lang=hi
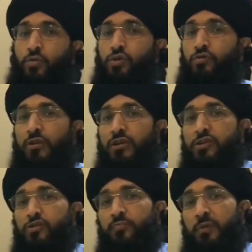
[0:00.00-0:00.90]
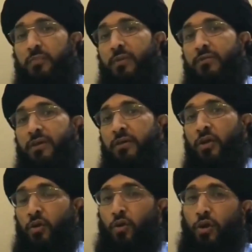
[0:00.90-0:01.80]
उस वक्त की सुपर पावर
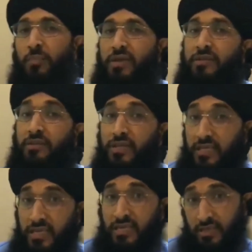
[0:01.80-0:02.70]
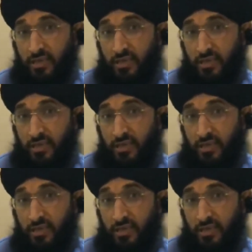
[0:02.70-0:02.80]
और बाजंतीनी